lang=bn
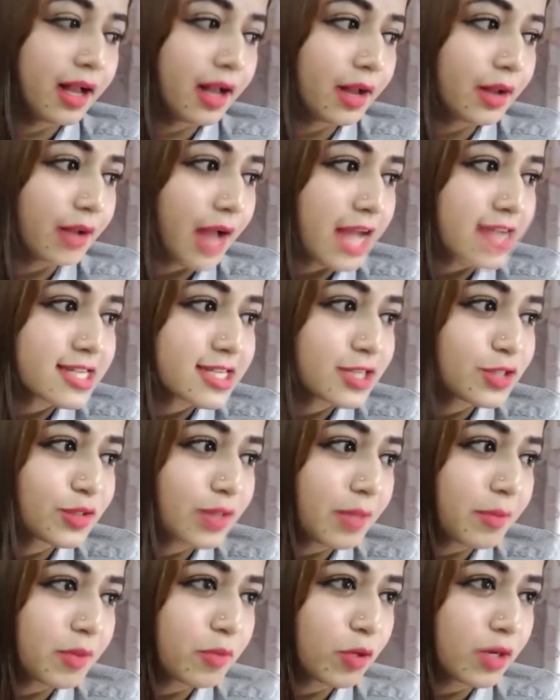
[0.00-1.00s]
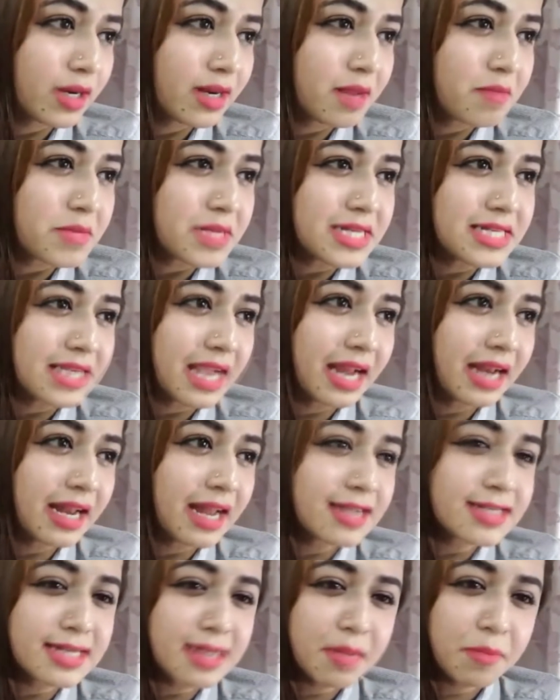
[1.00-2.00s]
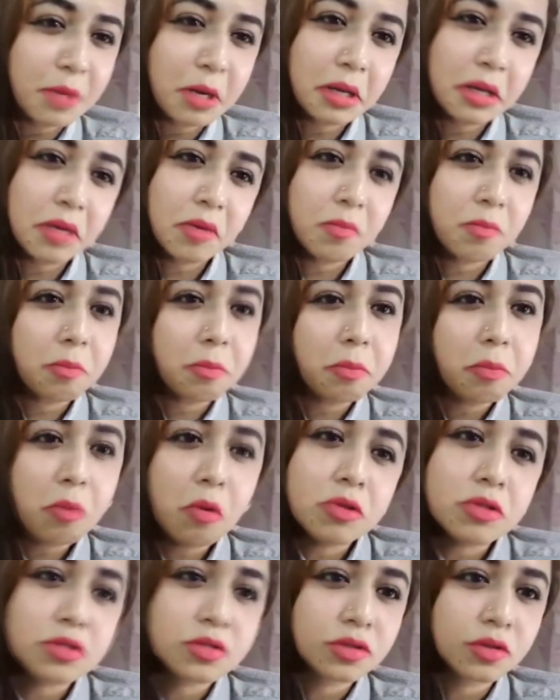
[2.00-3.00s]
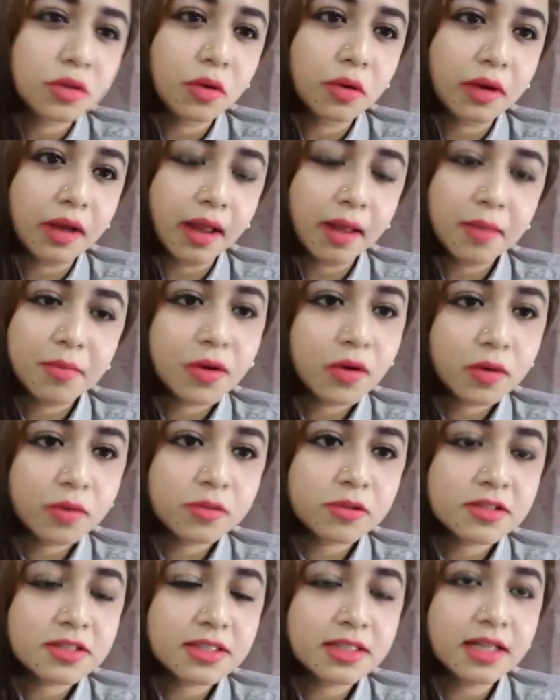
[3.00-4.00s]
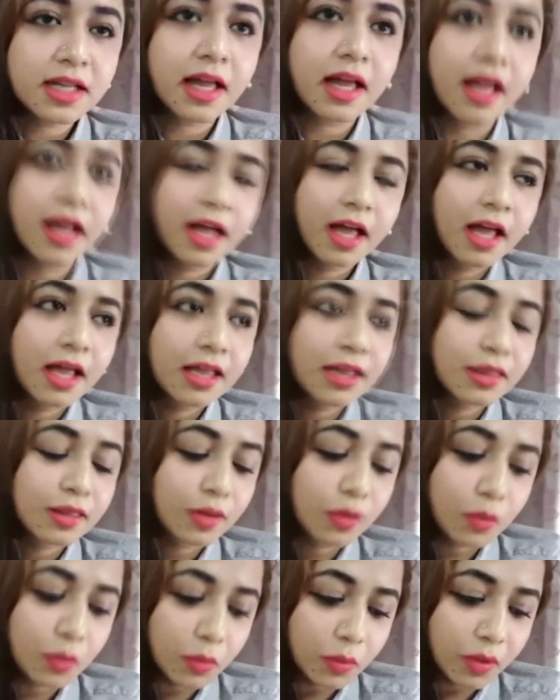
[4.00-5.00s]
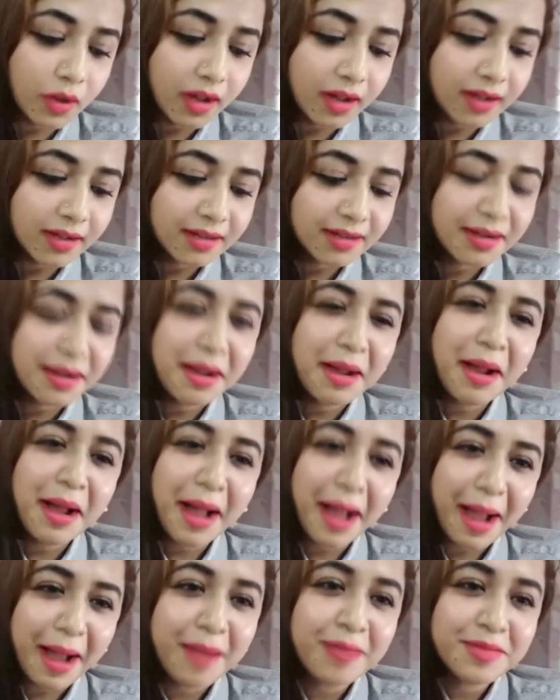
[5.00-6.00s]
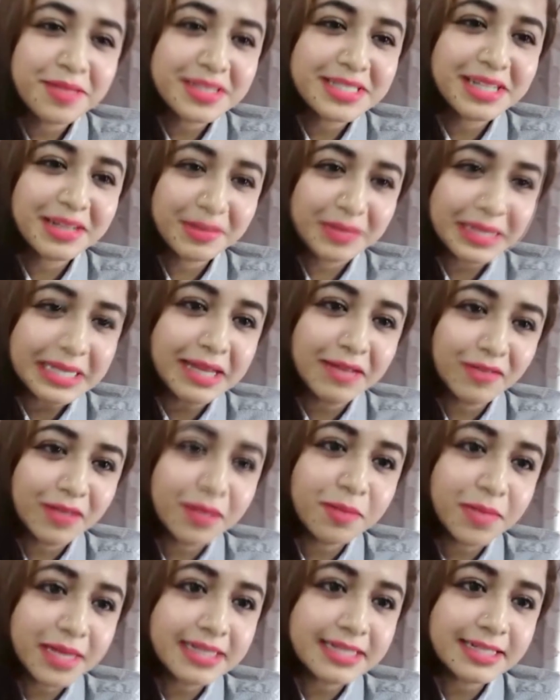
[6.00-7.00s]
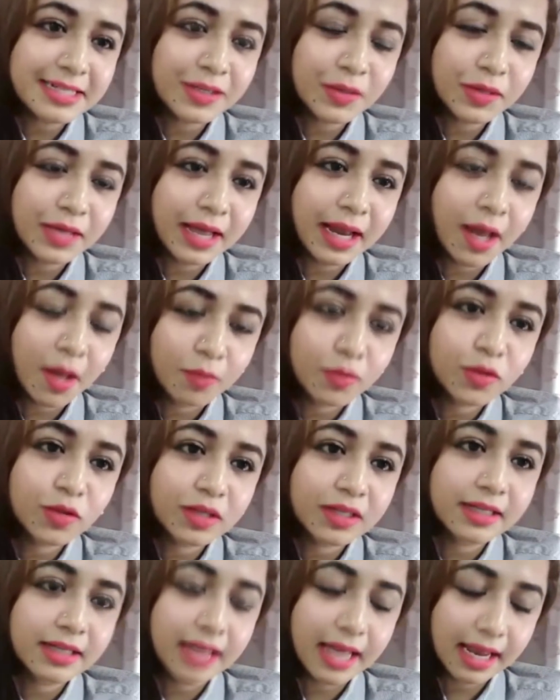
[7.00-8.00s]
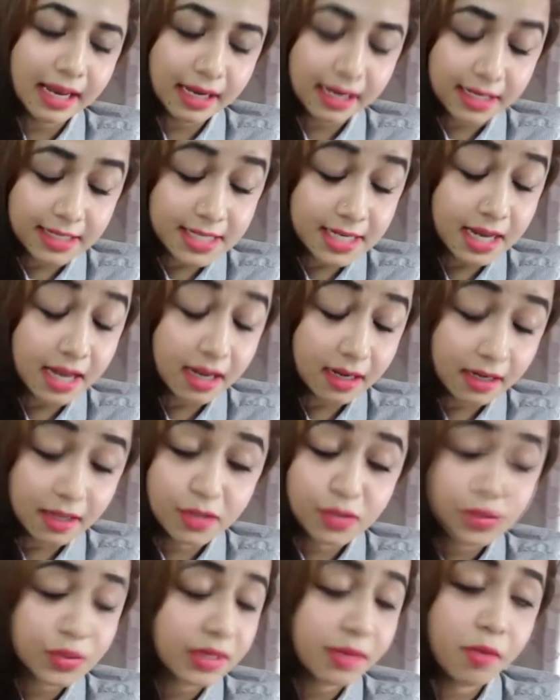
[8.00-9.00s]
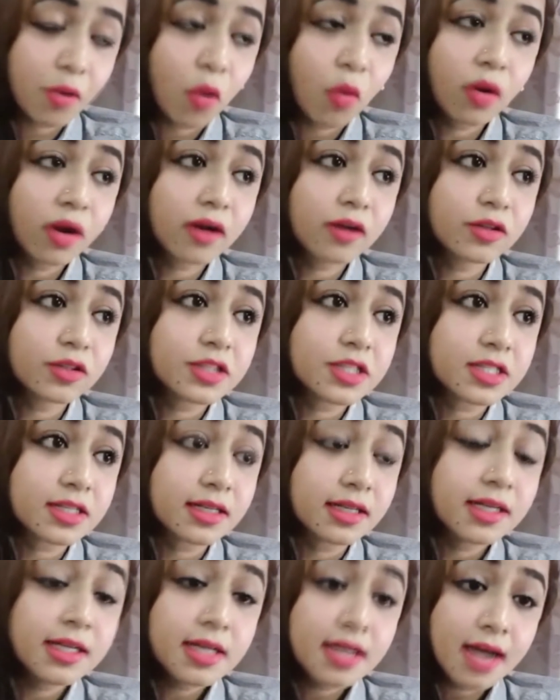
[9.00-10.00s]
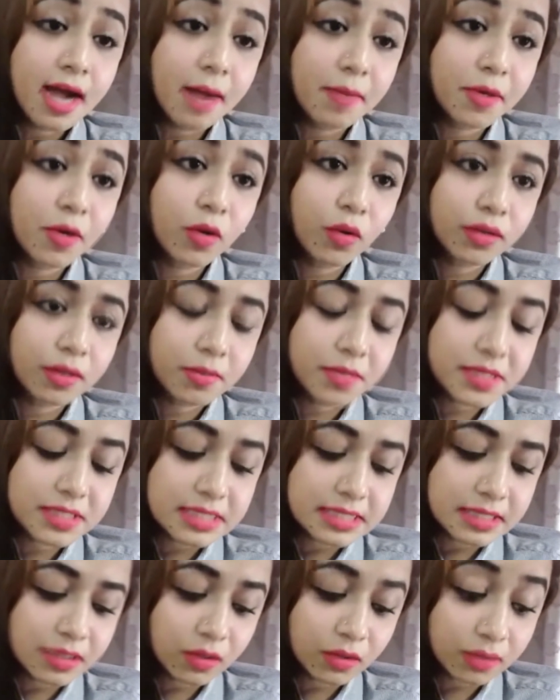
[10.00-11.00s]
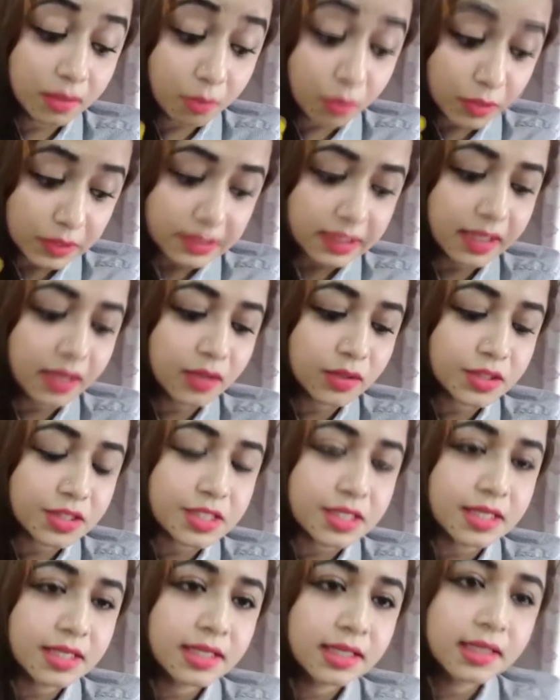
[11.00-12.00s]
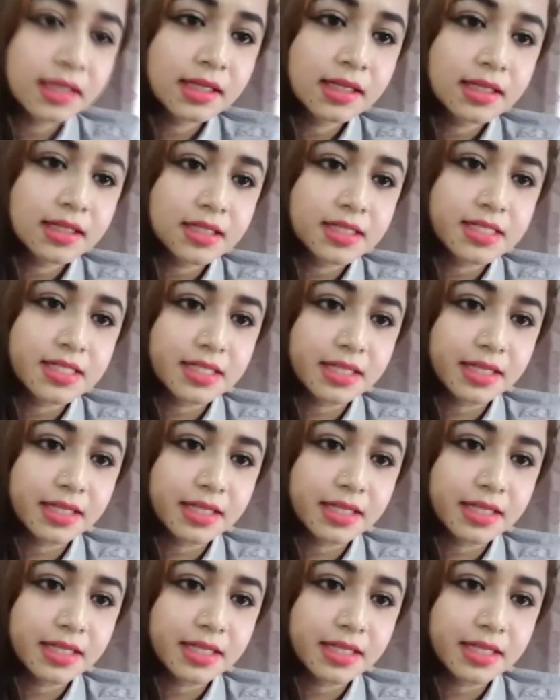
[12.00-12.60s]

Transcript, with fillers: আজকে যদি আপনি বলেন না মিডিয়ায় না আসলে আপনারা কেউ বুঝতো না এমনি করে বলছেন না তো আমি যে লেভেল মেনটেন করি আলহামদুলিল্লাহ আল্লাহর কাছে লাখ লাখ শুক্রিয়া আমি অহংকার করছি না আপনার কথার বেসিসে কথা বলতেই হচ্ছে যে